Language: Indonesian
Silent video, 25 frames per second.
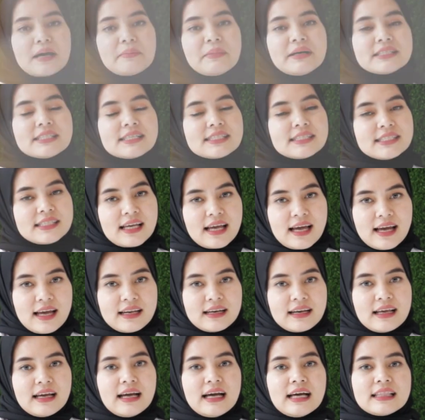sahabat
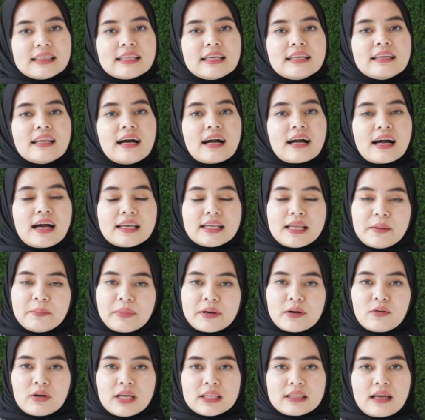secan, tindakan
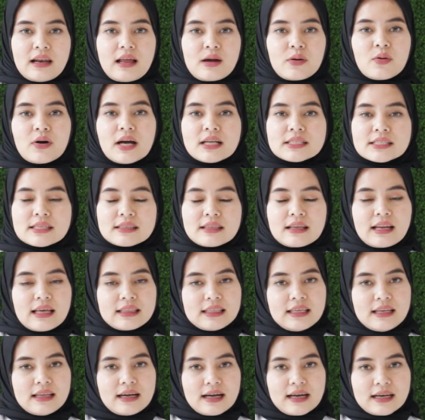yang perlu kita lakukan setelah
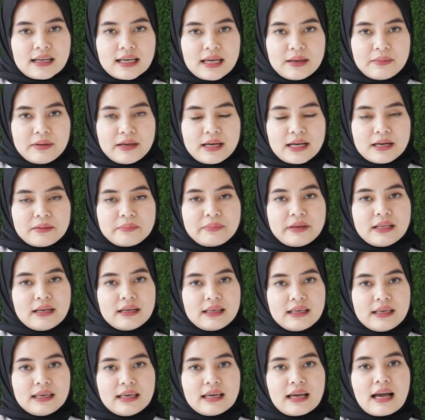tindakan chemical
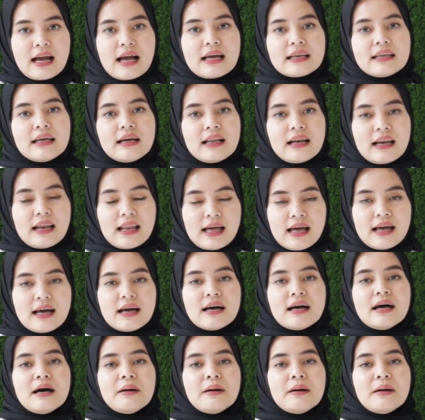peeling adalah